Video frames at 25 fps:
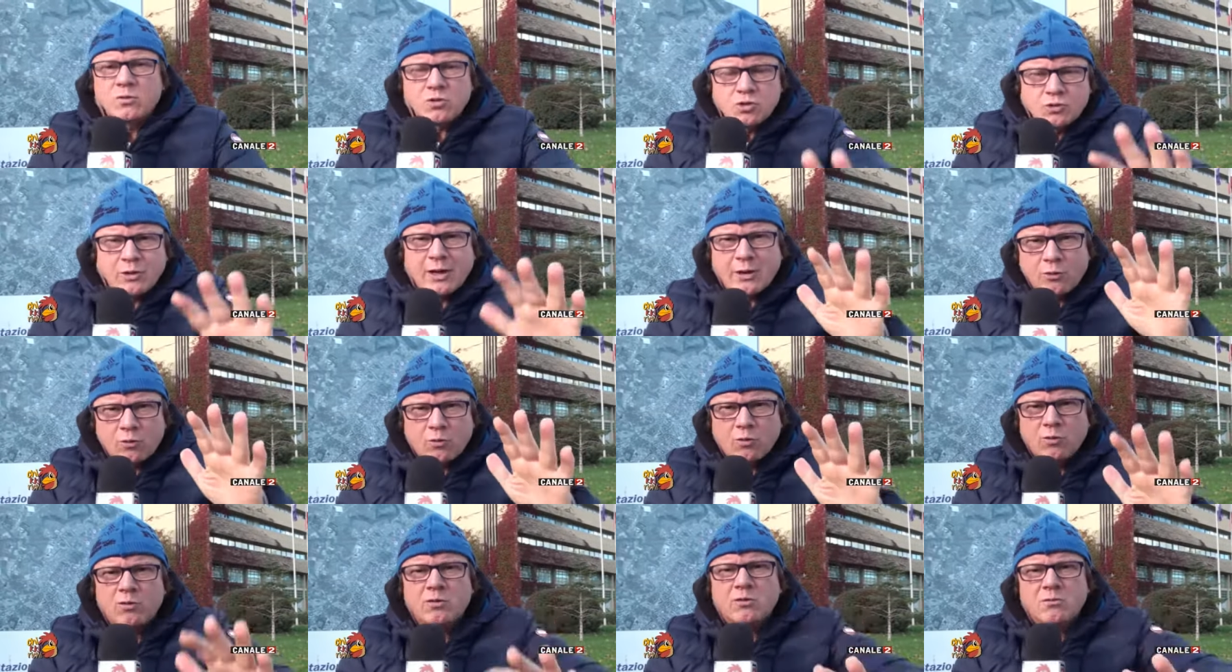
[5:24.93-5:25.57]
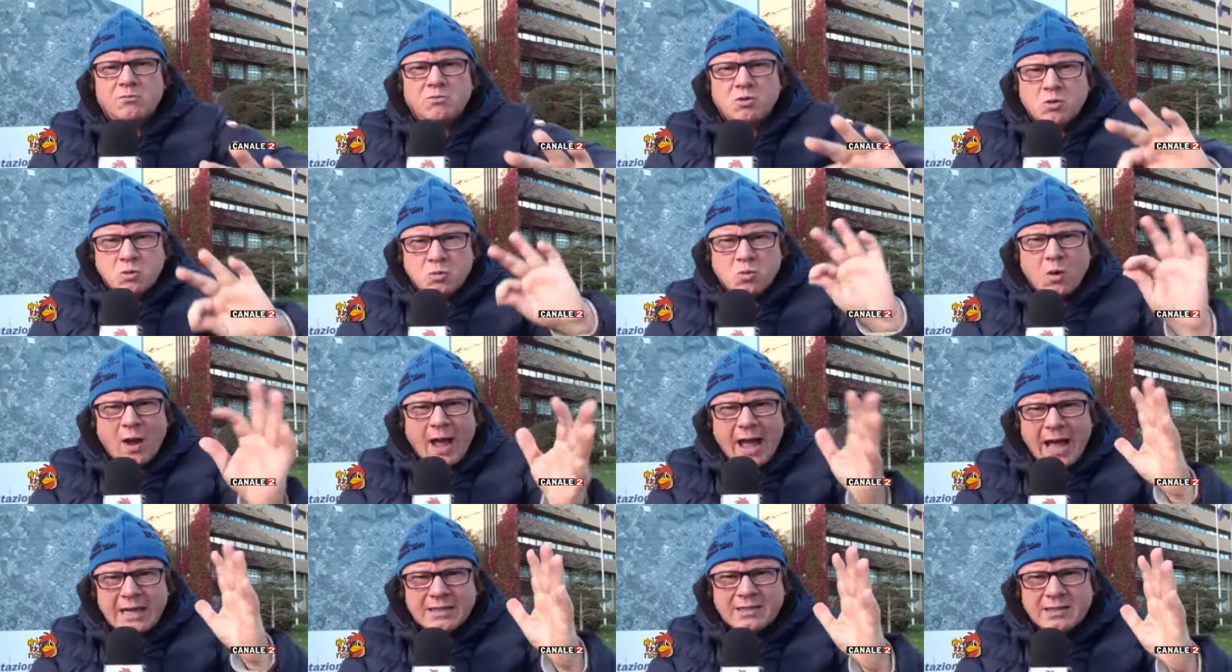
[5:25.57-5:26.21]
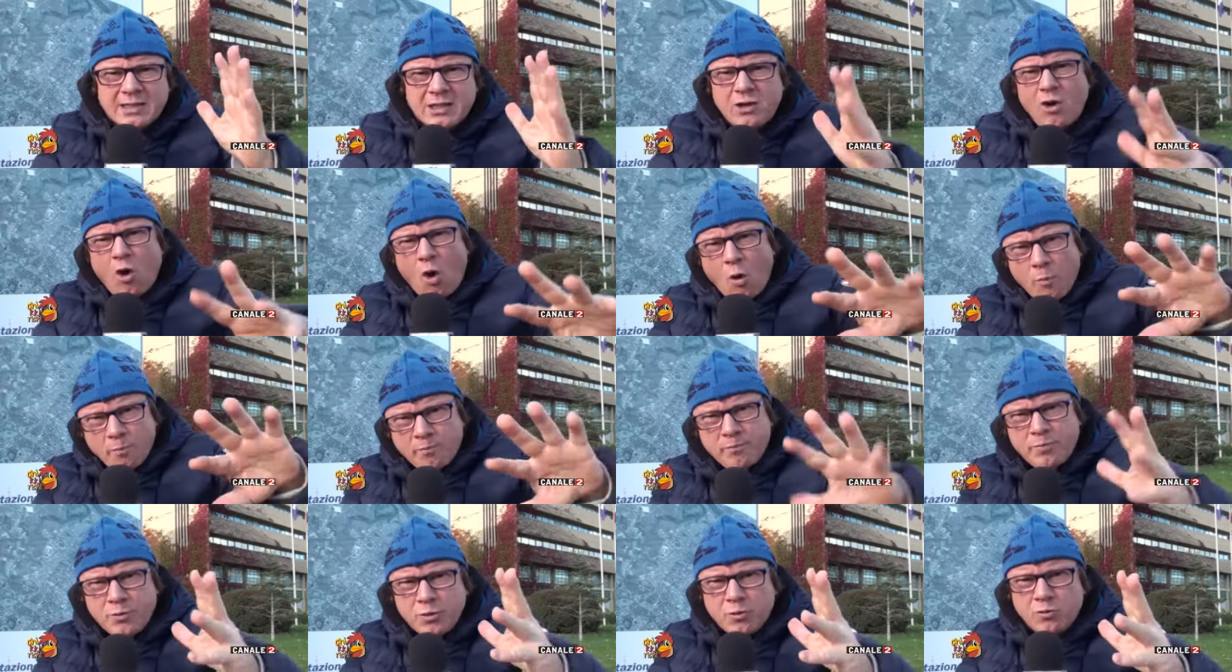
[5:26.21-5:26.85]
cioè quasi
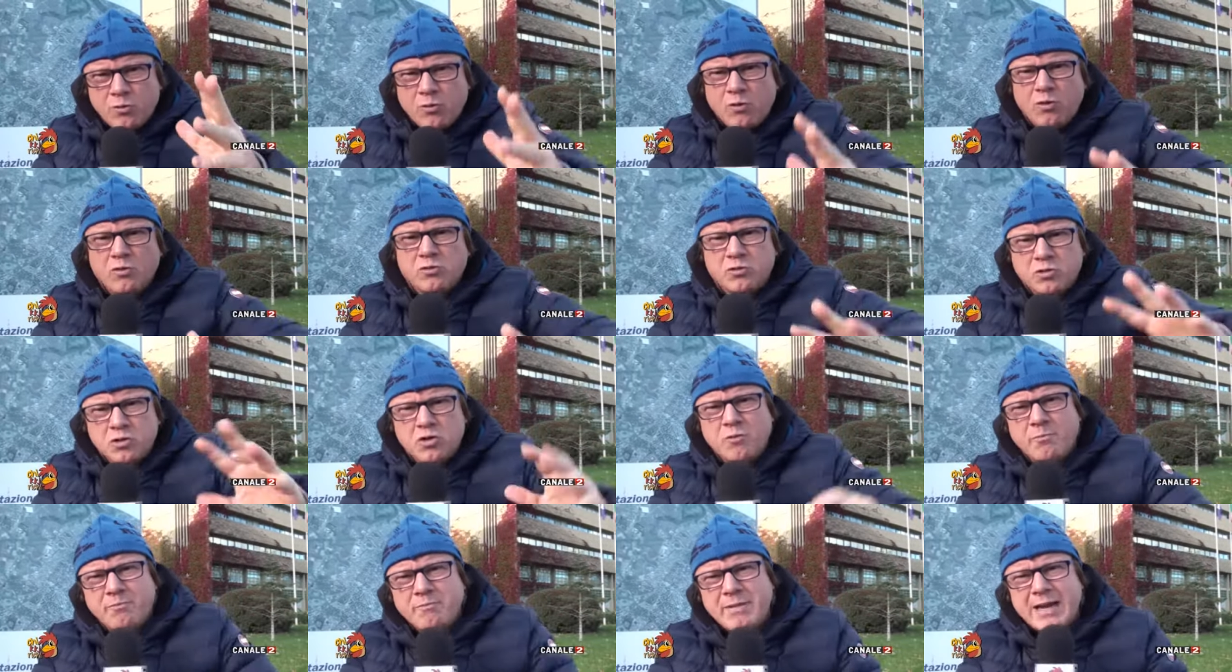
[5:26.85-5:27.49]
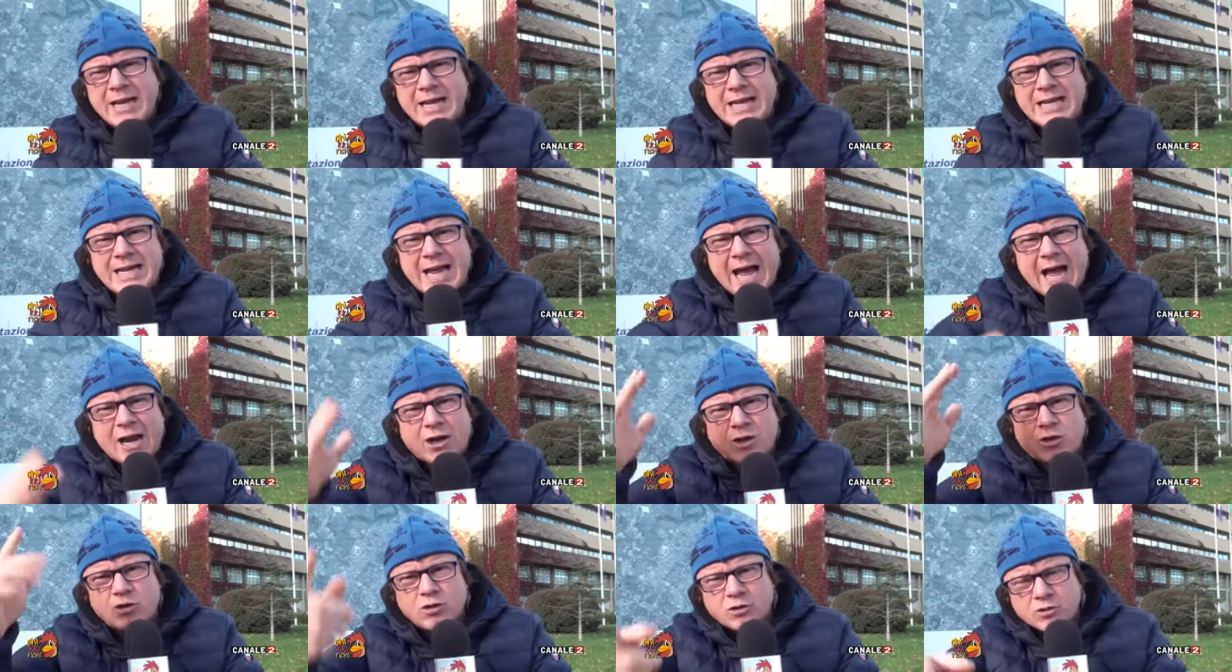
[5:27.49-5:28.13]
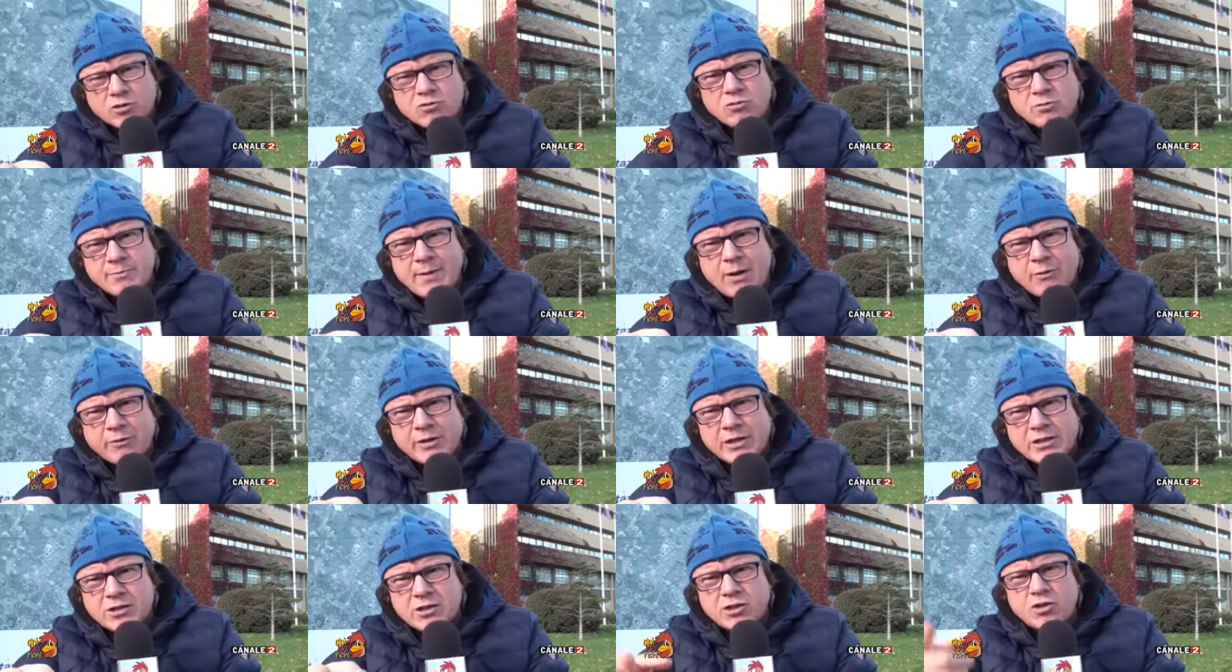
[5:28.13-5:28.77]
o più di un miliardo, scusi
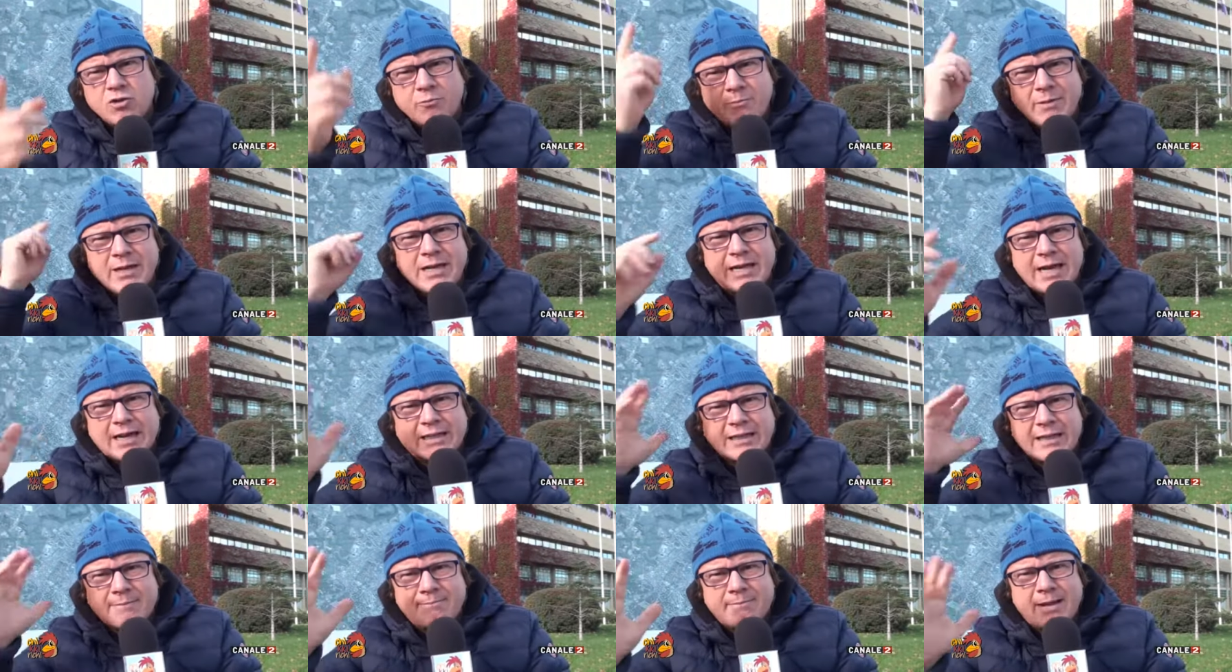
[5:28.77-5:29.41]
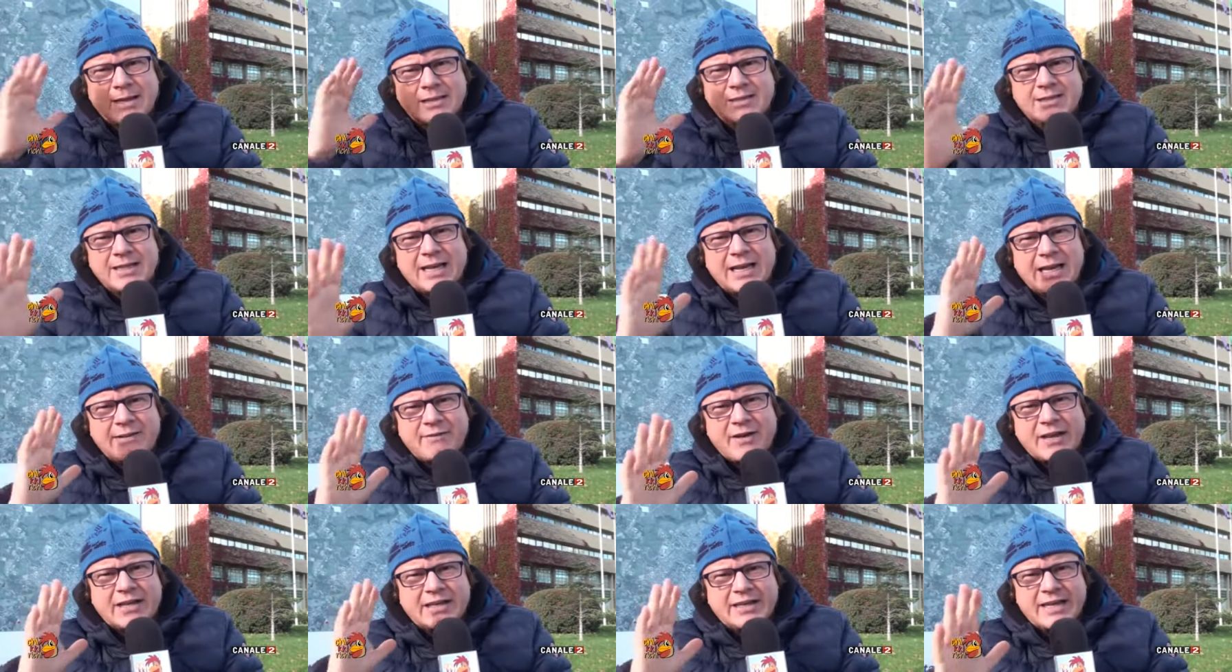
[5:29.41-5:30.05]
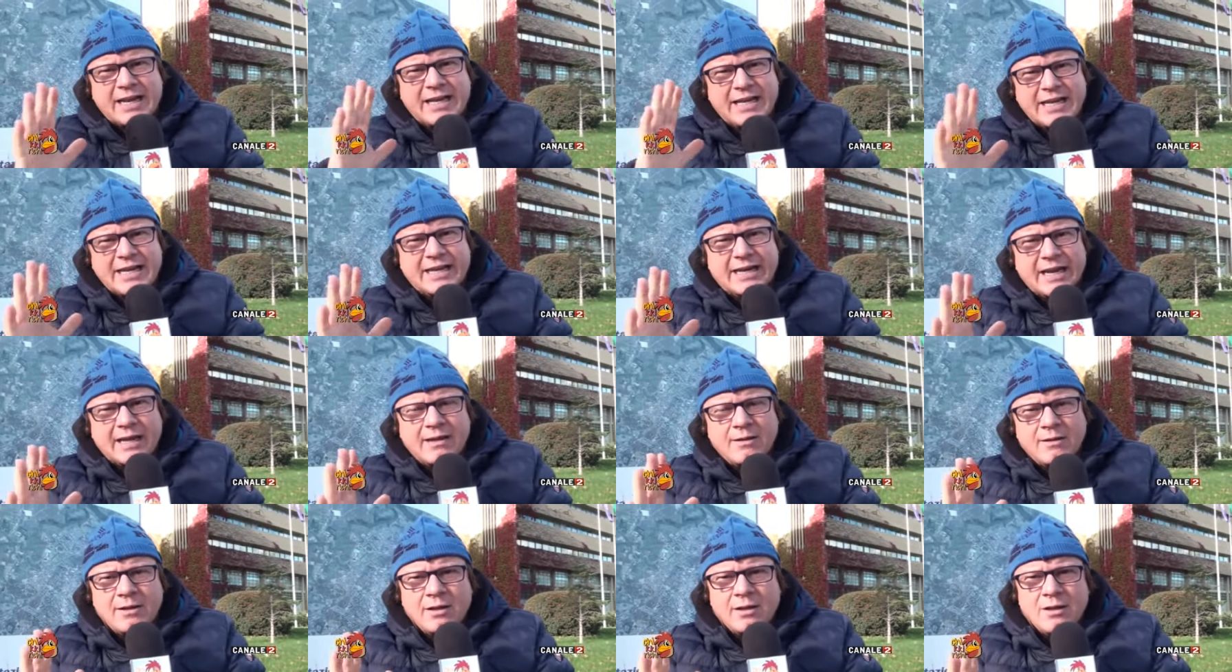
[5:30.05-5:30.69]
Maurizio, di un miliardo e mezzo delle vecchie
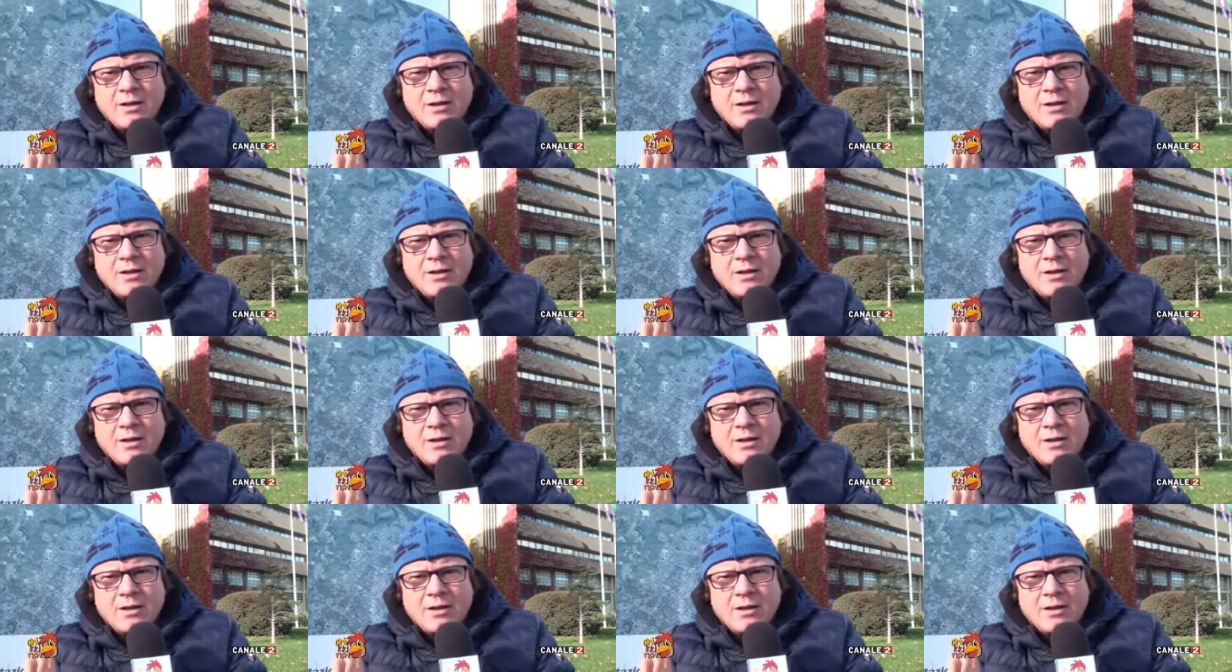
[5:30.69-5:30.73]
lire.